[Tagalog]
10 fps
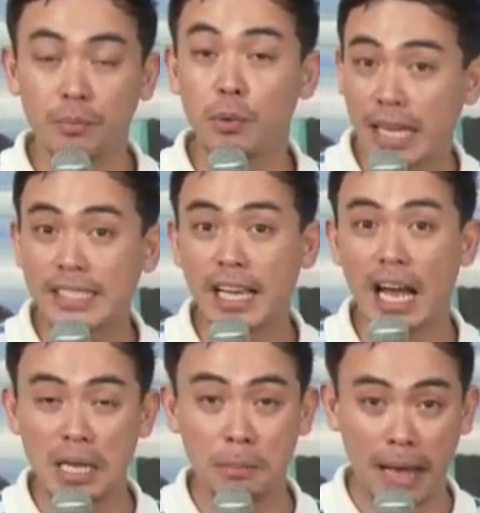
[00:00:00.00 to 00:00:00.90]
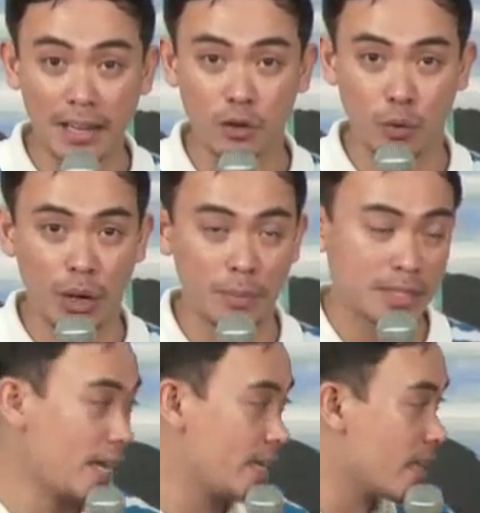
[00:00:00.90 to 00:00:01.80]
Pumunta sa aming bagong
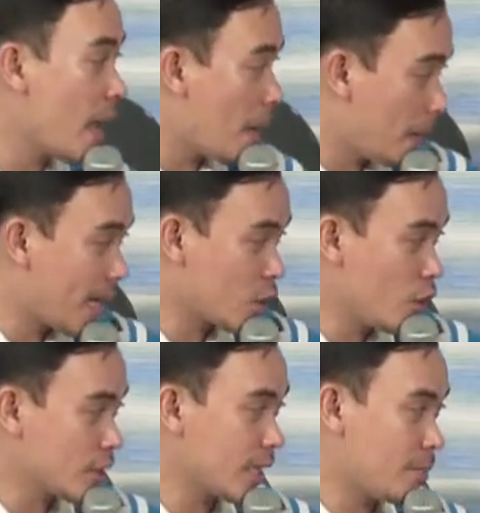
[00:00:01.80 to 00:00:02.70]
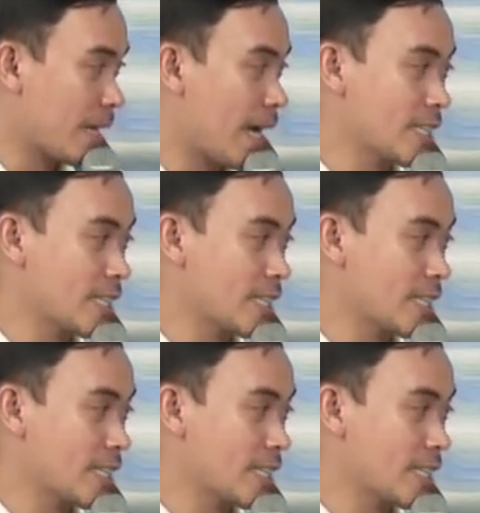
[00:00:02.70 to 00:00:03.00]
website, bagongpag